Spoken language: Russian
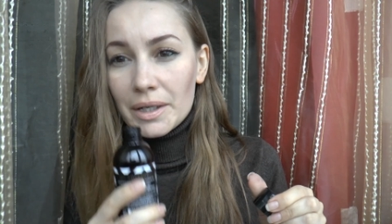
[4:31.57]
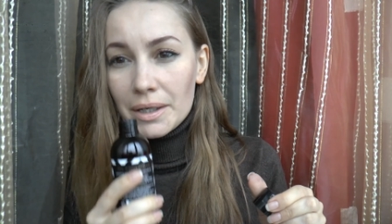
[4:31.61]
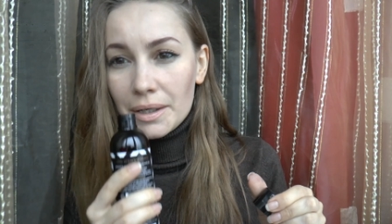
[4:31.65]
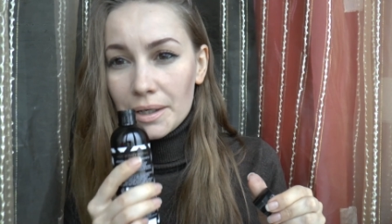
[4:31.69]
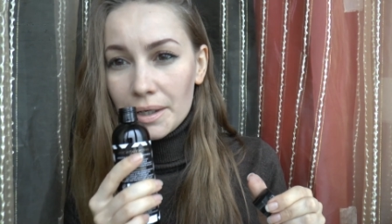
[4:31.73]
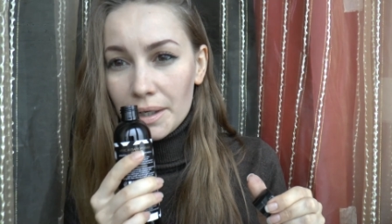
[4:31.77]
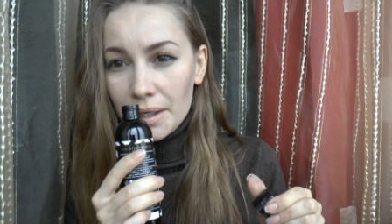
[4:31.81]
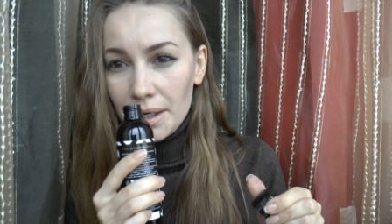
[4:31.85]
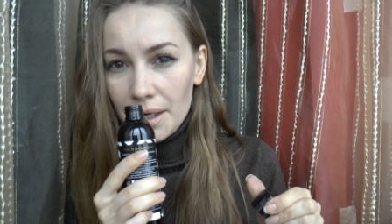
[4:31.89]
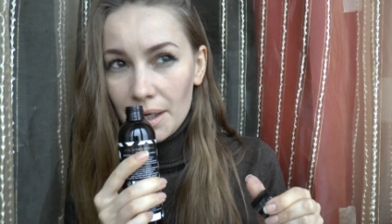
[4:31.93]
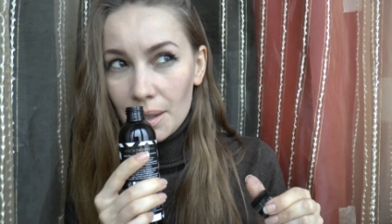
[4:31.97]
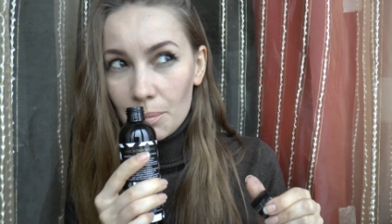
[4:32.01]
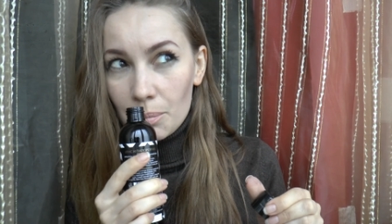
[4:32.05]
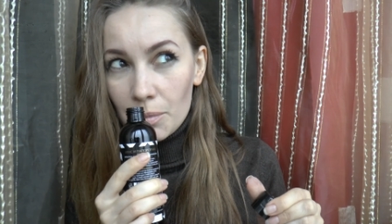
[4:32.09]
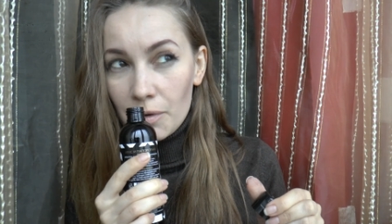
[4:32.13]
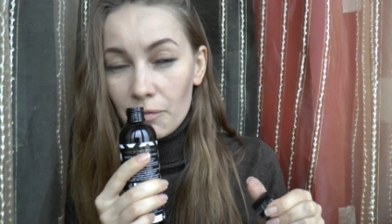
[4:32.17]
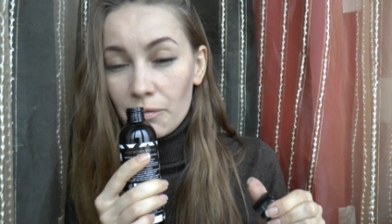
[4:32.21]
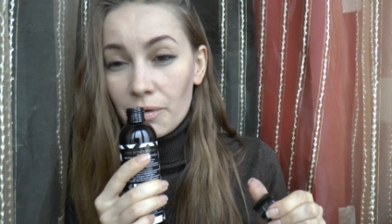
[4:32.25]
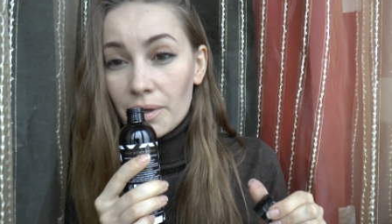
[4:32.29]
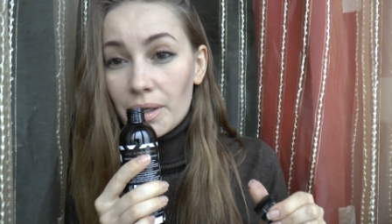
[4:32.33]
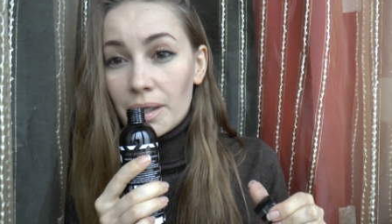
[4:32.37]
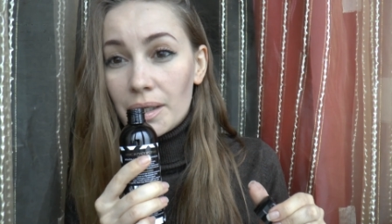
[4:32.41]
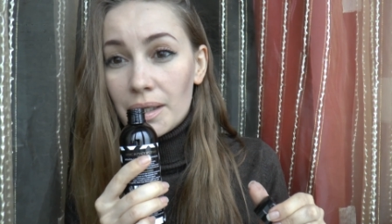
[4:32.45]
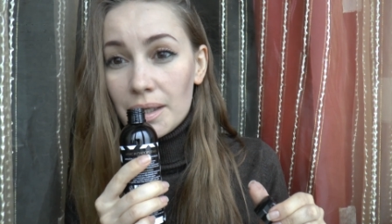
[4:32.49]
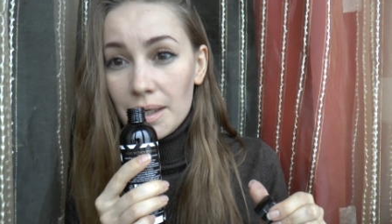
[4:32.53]

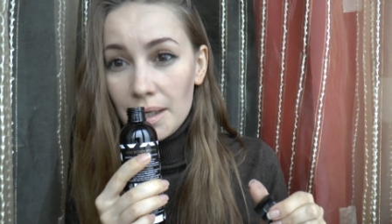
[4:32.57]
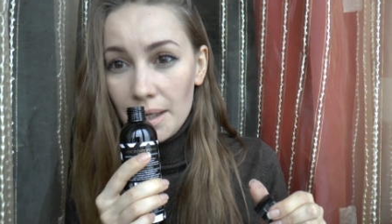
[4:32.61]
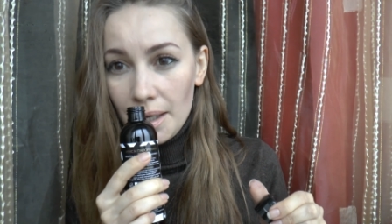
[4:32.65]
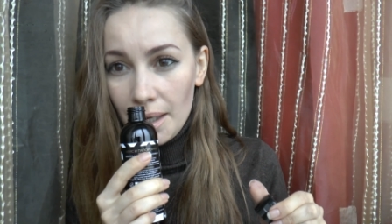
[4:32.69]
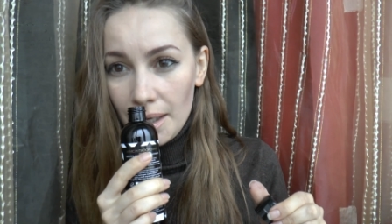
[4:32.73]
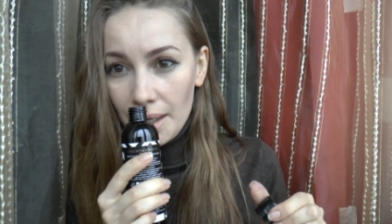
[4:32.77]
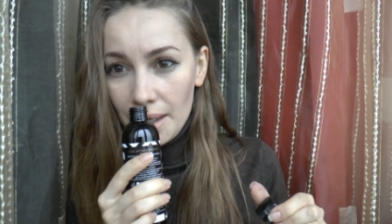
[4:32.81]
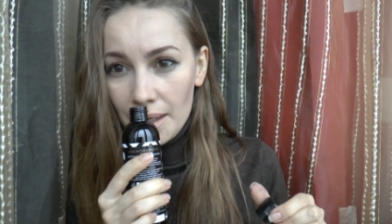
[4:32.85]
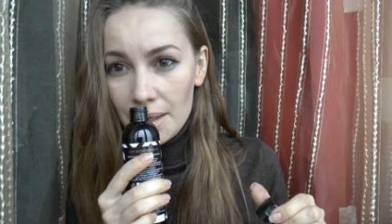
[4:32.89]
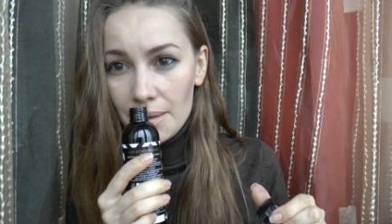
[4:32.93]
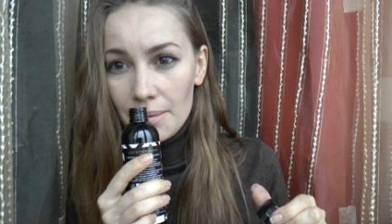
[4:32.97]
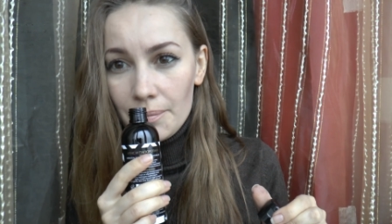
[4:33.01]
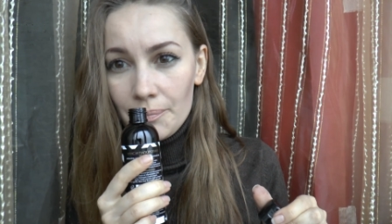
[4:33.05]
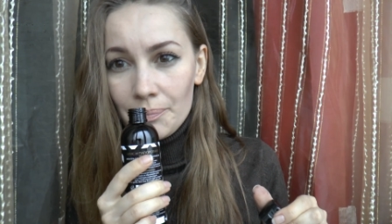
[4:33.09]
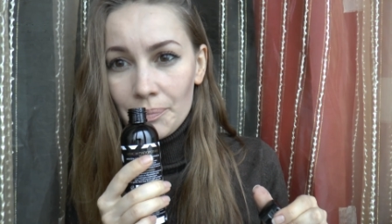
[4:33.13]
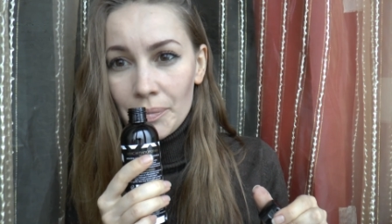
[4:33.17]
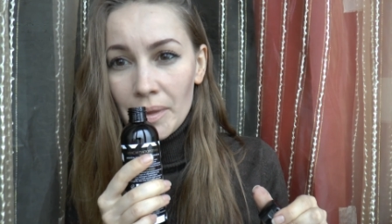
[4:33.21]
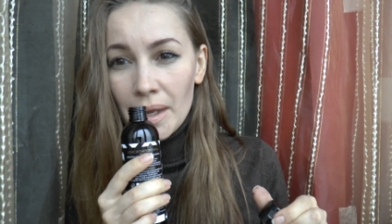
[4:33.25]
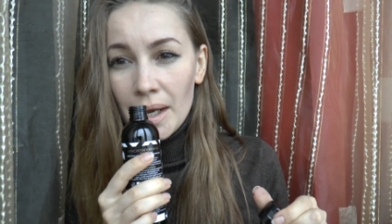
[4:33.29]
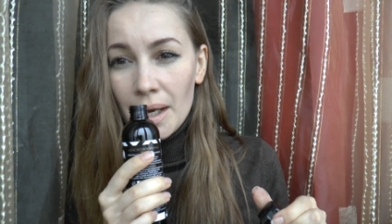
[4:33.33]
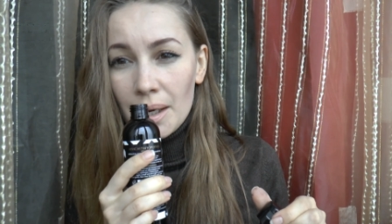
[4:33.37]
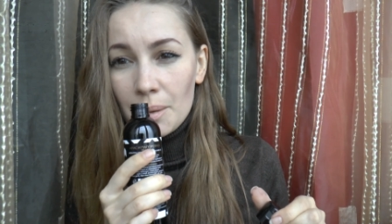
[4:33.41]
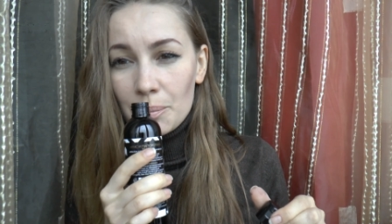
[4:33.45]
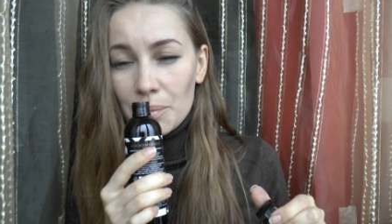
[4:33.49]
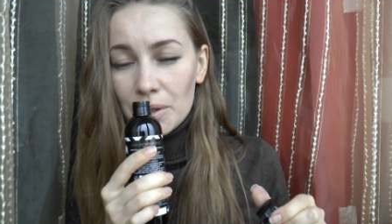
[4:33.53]
кремовые гели,
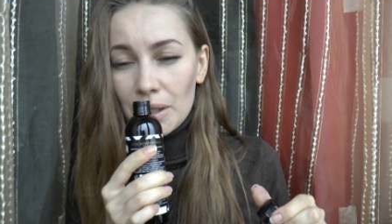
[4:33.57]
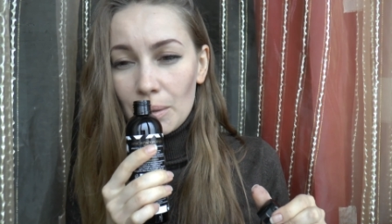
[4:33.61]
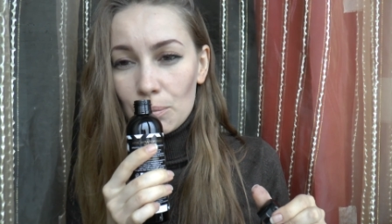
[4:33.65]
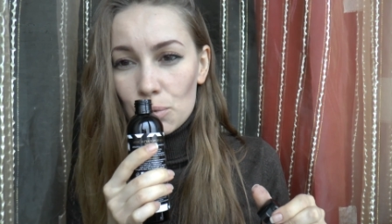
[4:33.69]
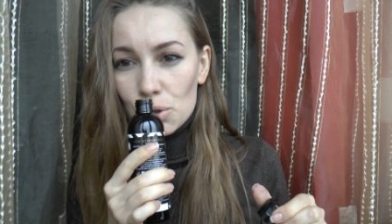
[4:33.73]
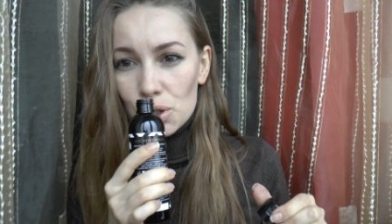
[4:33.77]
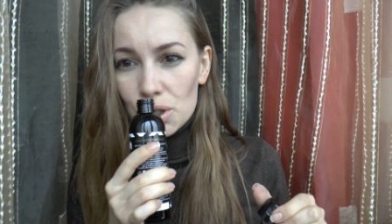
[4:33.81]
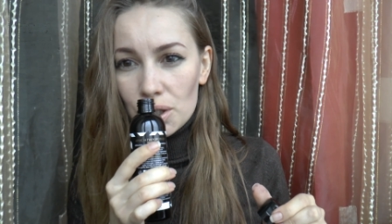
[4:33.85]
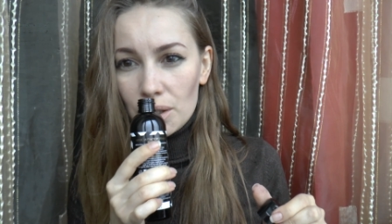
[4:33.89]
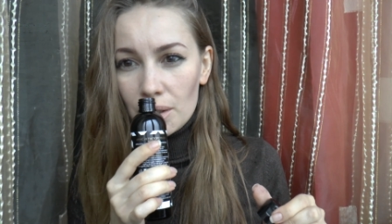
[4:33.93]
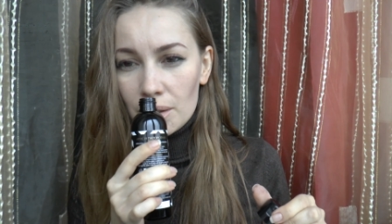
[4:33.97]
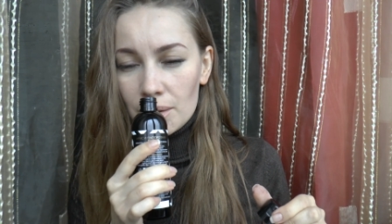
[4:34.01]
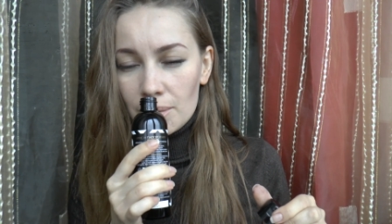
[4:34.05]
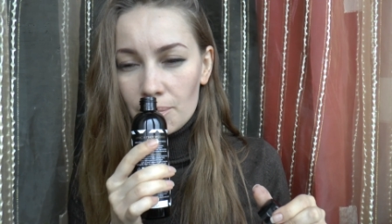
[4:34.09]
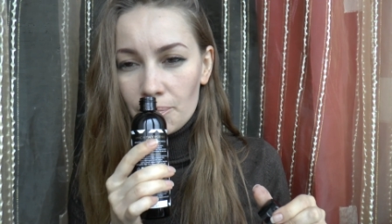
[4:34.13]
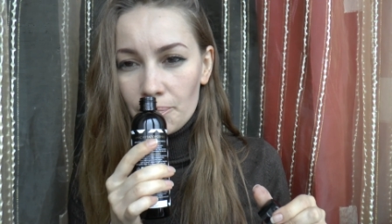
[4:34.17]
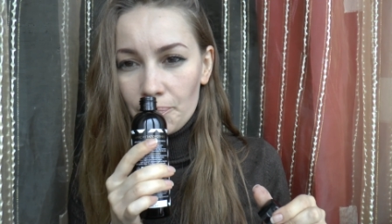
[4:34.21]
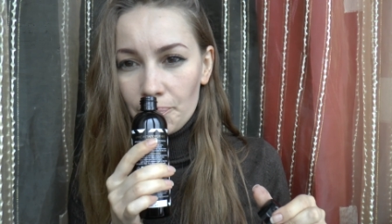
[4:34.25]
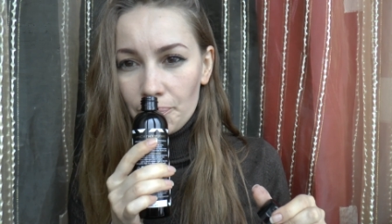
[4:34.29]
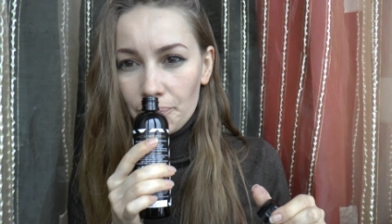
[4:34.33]
потому что,